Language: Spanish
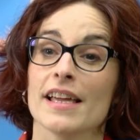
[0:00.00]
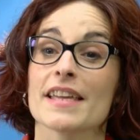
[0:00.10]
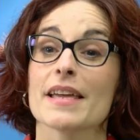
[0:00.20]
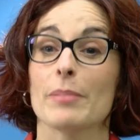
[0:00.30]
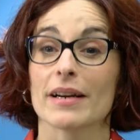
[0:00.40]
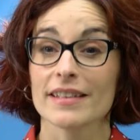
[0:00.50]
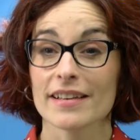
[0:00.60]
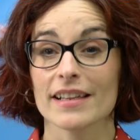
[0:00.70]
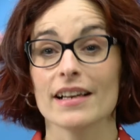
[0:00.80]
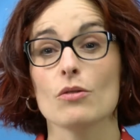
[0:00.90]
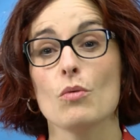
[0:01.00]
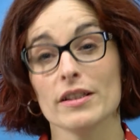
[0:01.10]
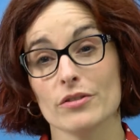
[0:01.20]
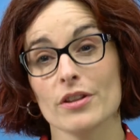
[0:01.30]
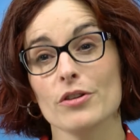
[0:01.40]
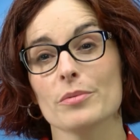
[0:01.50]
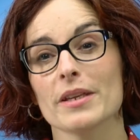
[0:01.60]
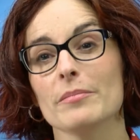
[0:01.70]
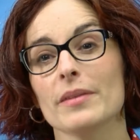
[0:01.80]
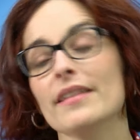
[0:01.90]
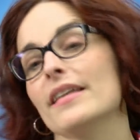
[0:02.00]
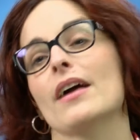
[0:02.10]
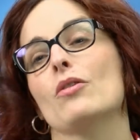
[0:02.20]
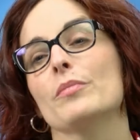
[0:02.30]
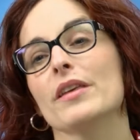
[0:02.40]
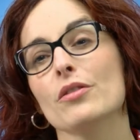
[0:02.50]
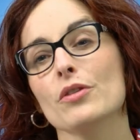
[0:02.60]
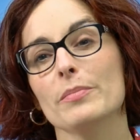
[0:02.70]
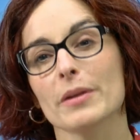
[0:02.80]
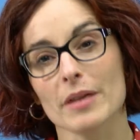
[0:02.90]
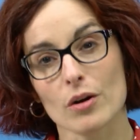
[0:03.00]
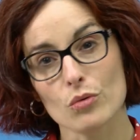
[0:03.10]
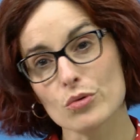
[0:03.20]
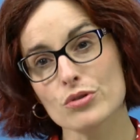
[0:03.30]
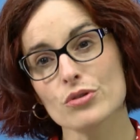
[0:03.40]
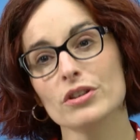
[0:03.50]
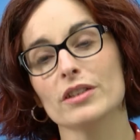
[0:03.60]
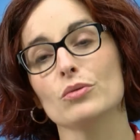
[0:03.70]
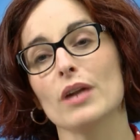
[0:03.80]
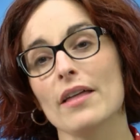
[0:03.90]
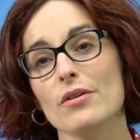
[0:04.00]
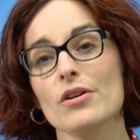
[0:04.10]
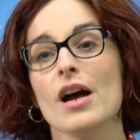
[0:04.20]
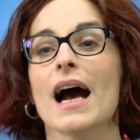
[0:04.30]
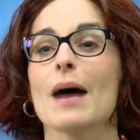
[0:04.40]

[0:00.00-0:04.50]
Y a partir del 4 de noviembre dará comienzo el primer curso titulado